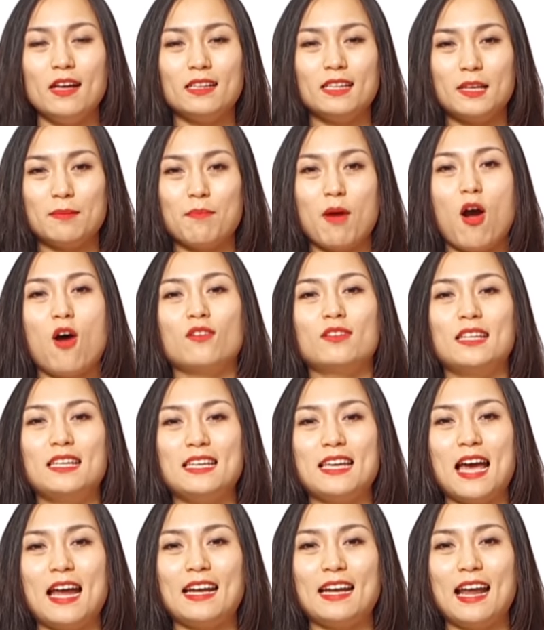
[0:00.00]
thịt bò
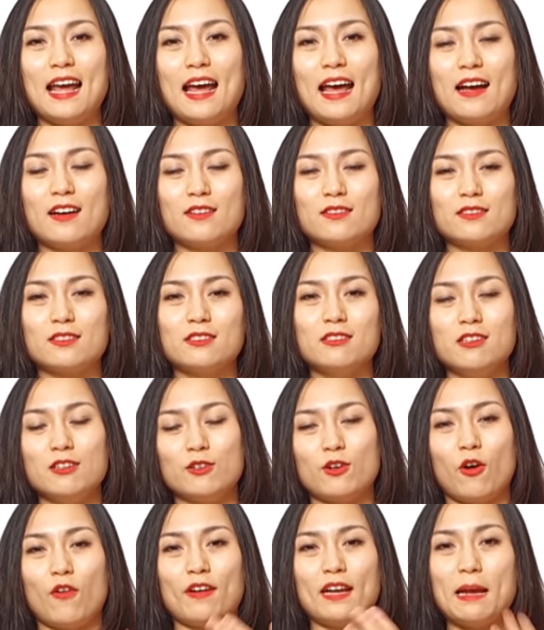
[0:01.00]
thì Anna thường
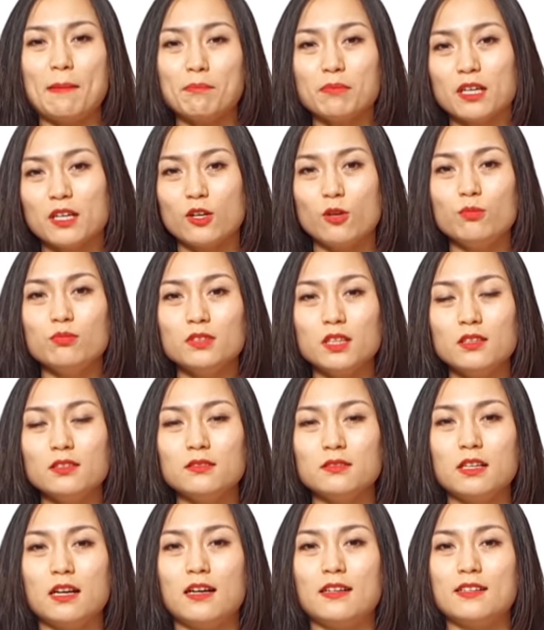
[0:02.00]
có 5 cái công
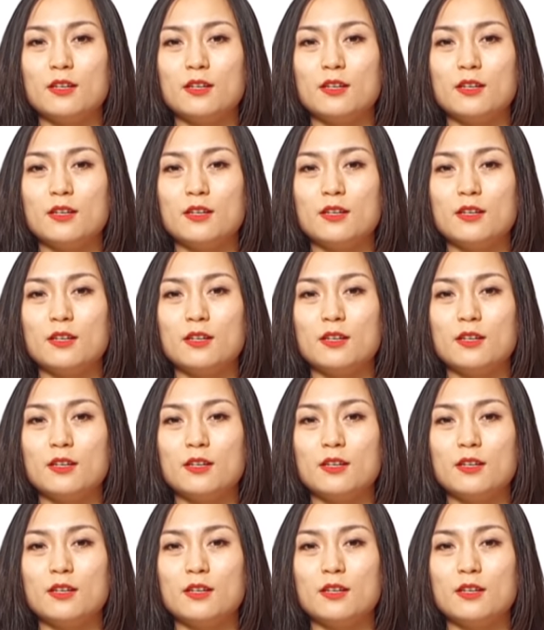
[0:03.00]
thức à,